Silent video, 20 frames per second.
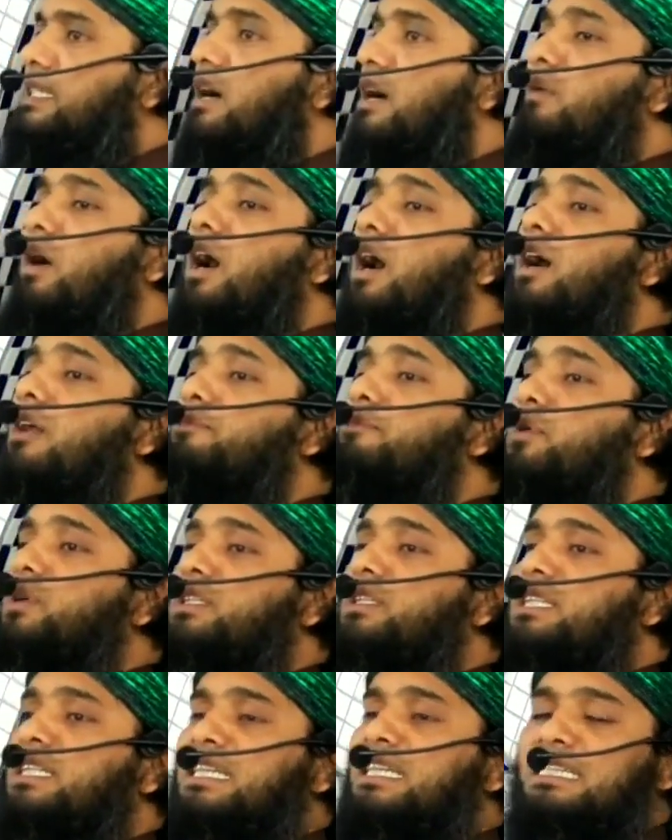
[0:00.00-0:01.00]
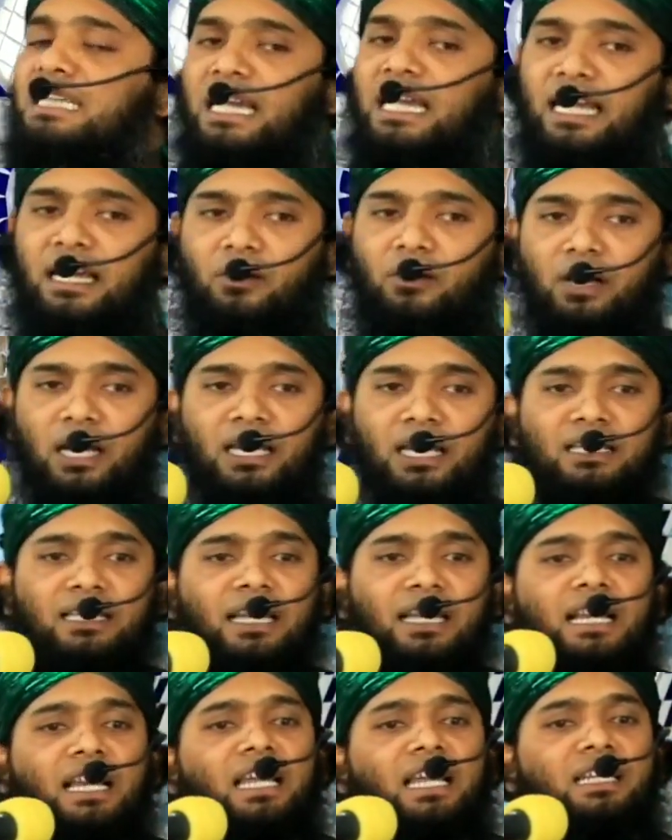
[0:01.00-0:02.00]
যাওয়ার পরে তিনি যাই ওখানে
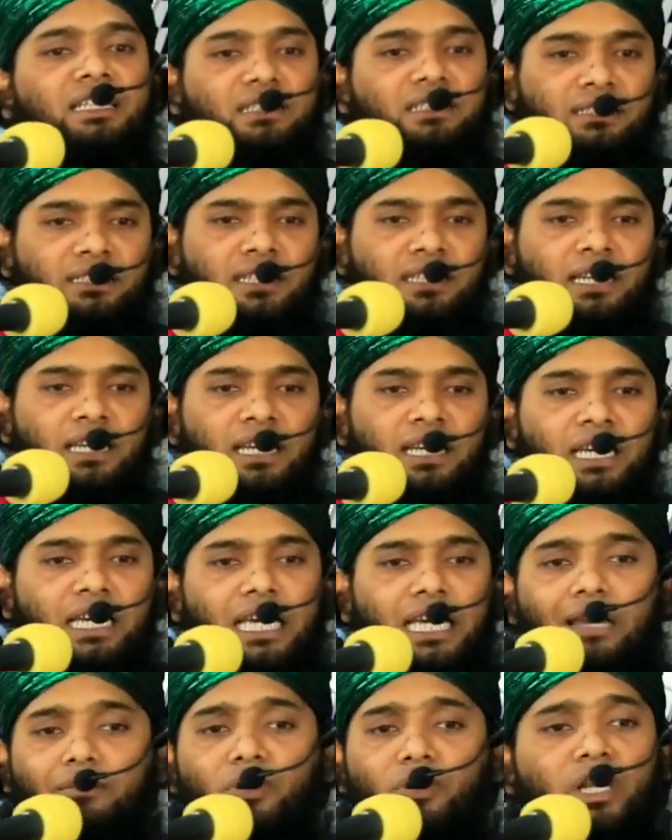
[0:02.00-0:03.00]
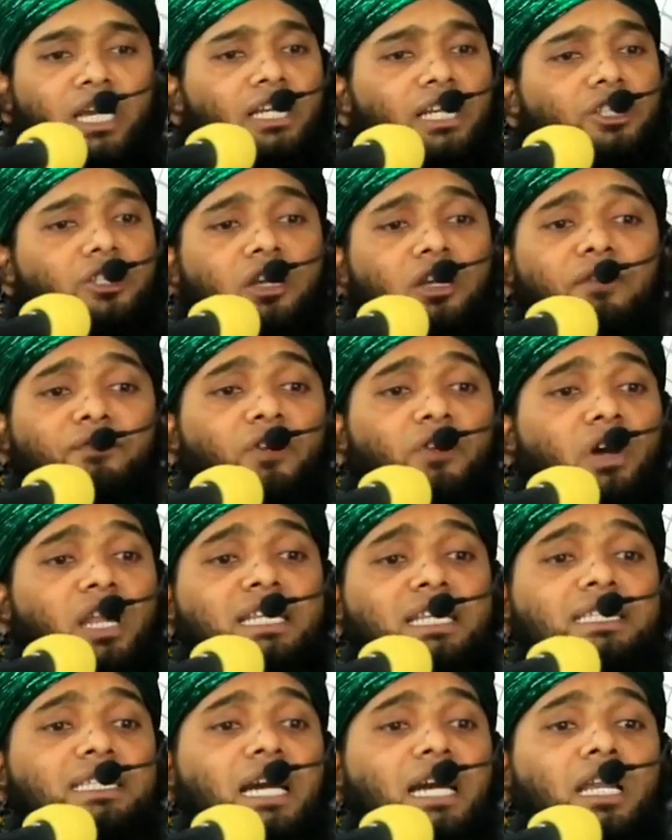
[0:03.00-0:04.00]
দেখলেন এমন একজন
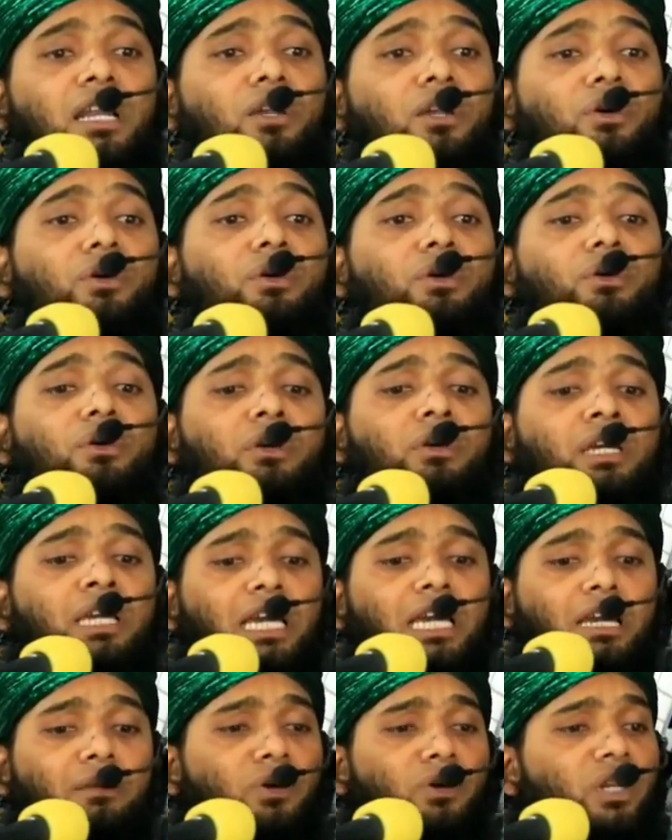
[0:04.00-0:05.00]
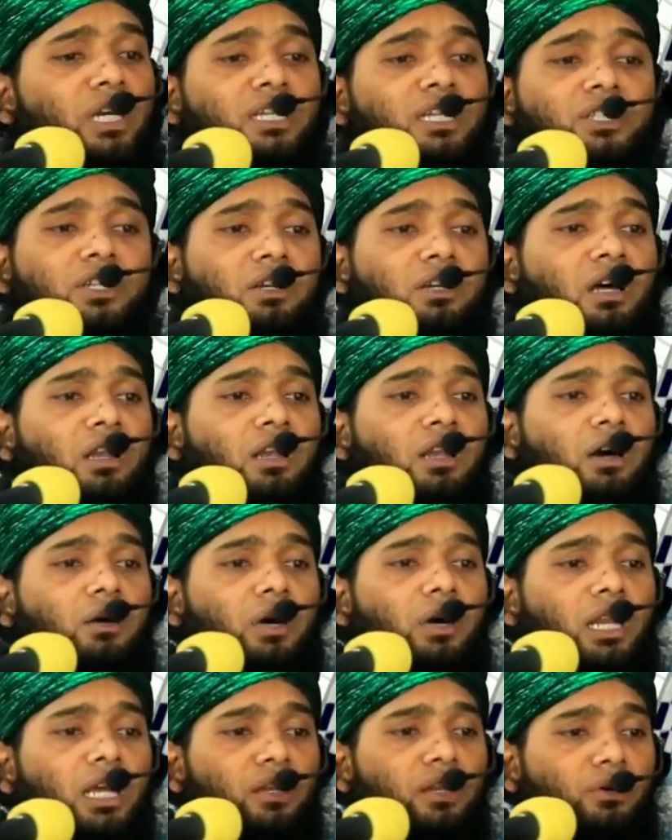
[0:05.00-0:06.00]
ফরেস্ট গার্ড লোক এমন একজন
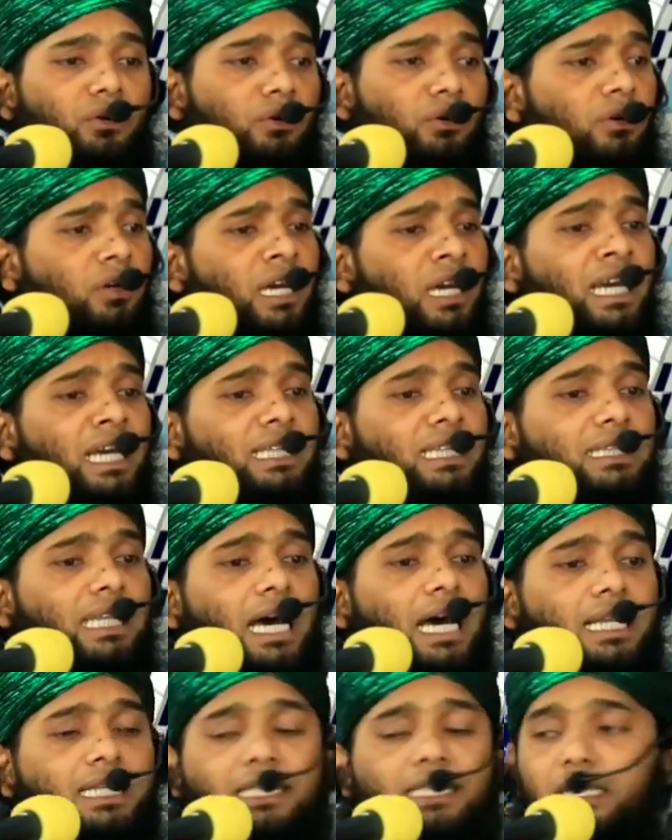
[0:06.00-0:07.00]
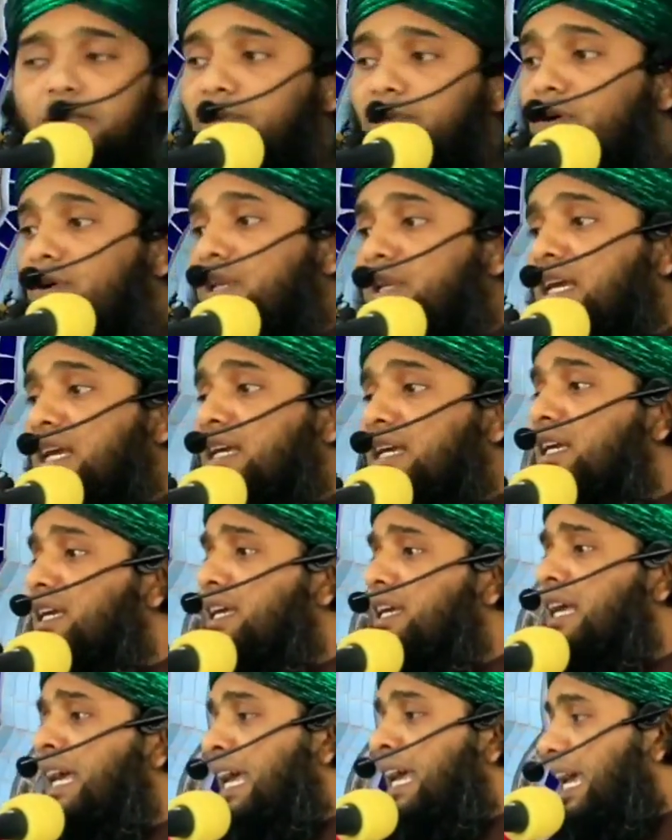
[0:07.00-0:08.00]
আল্লাহওয়ালা লোক তার জীবনে
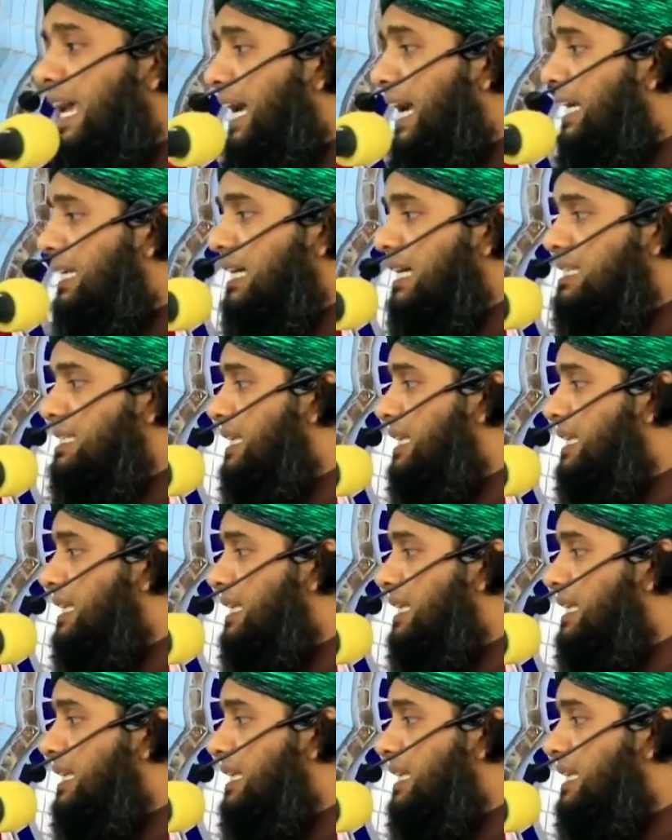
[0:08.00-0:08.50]
একটা